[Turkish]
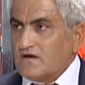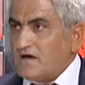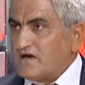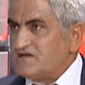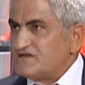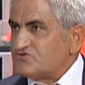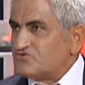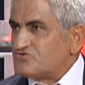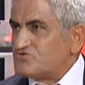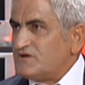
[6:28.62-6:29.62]

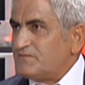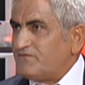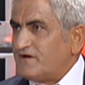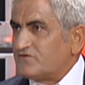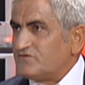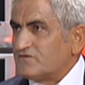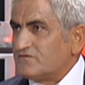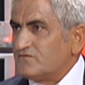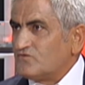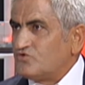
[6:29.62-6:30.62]
kanalizasyon suyuyla bir farkı
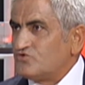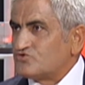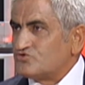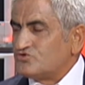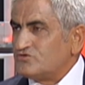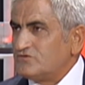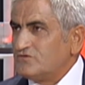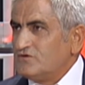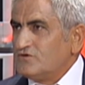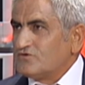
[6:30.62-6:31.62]
yok. Evet. Kuyu suyunu
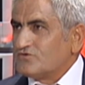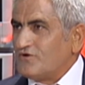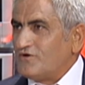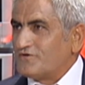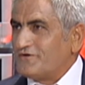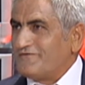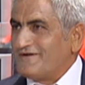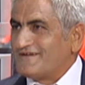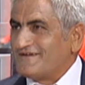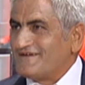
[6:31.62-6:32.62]
dolduruyor
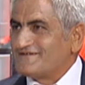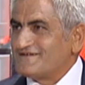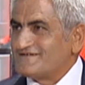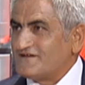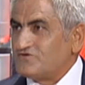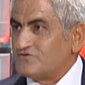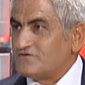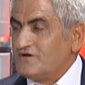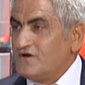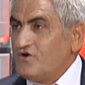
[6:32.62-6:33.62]
vatandaşa satıyor.
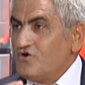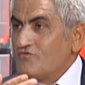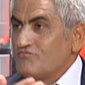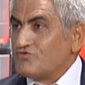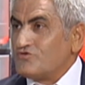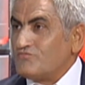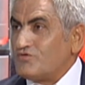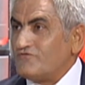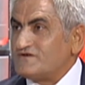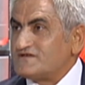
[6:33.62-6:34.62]
Bunun
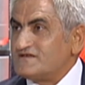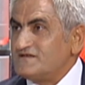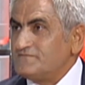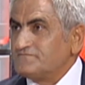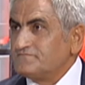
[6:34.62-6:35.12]
bovisi